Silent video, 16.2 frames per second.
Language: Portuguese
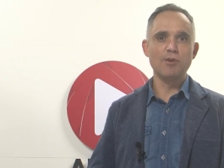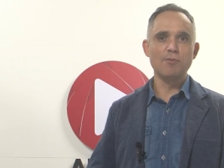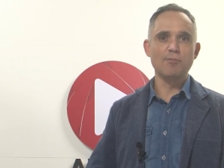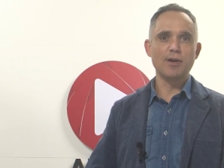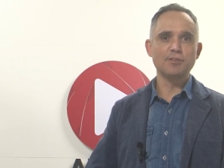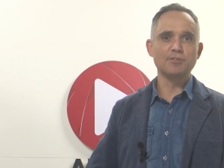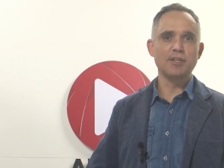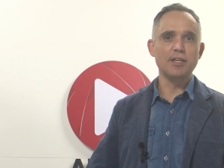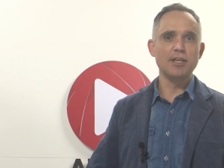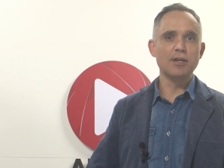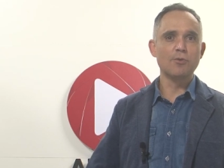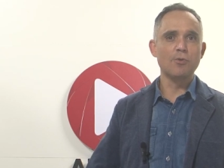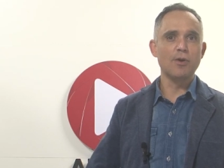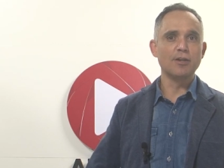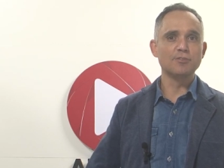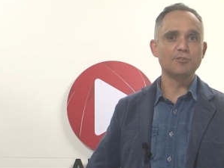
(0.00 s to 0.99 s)
em parceria
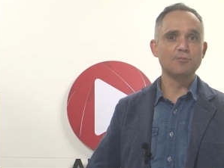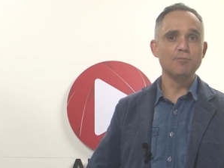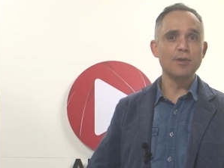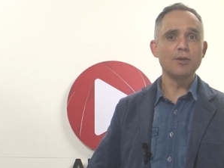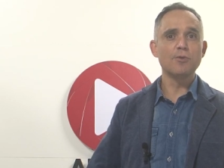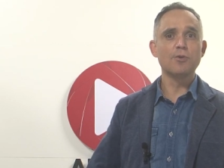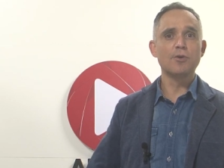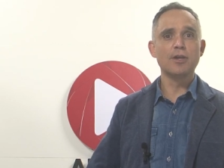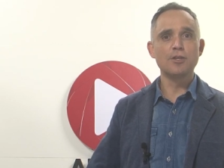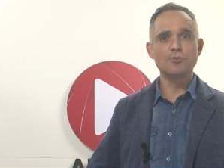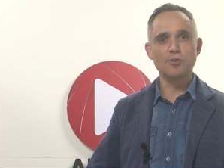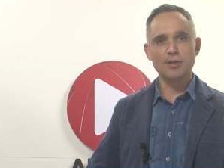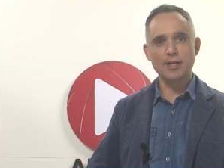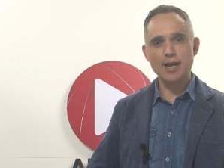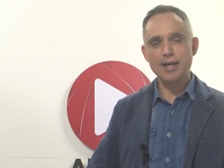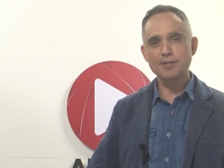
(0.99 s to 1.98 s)
com as
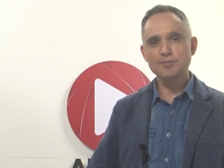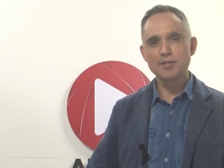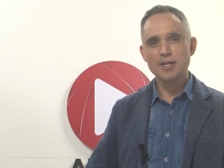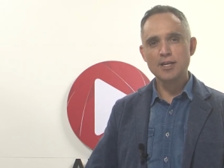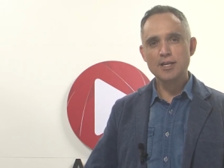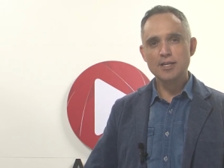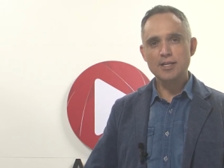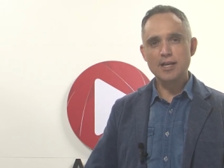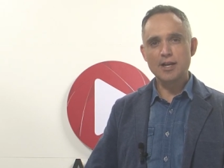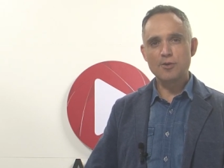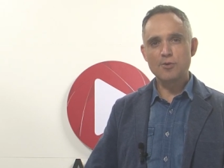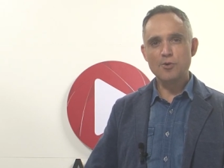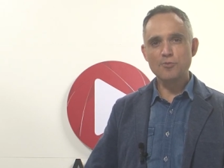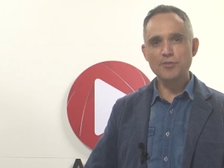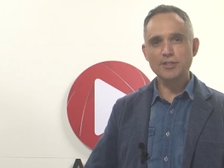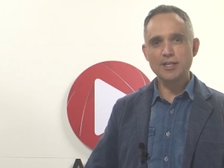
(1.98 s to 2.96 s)
microrregionais e a
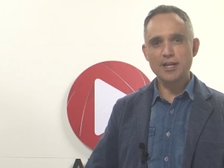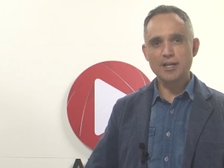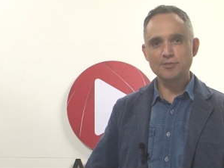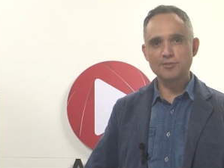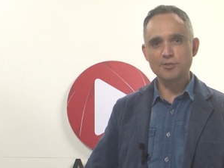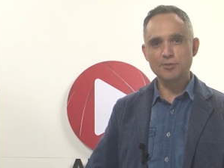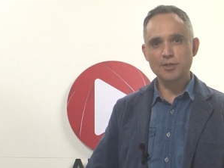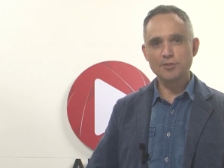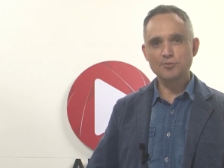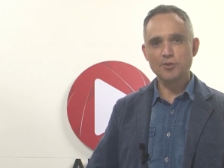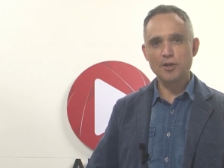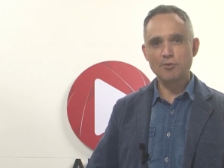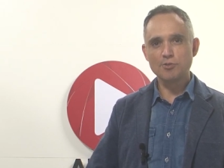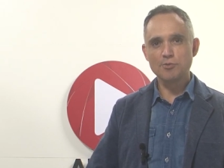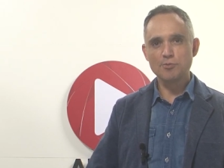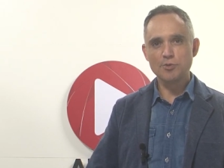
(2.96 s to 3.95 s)
Confederação
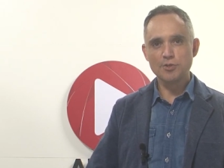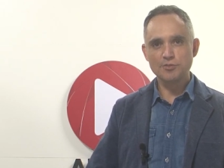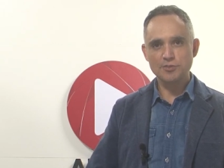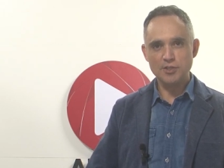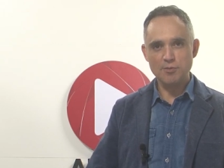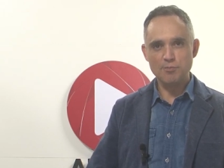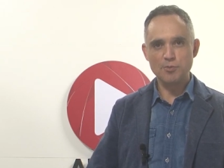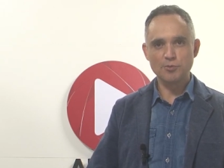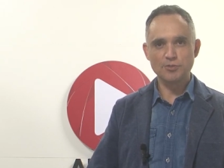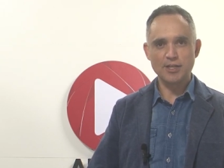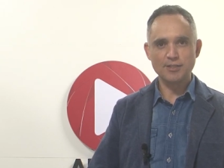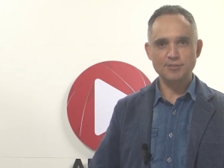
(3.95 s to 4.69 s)
Nacional de Municípios, a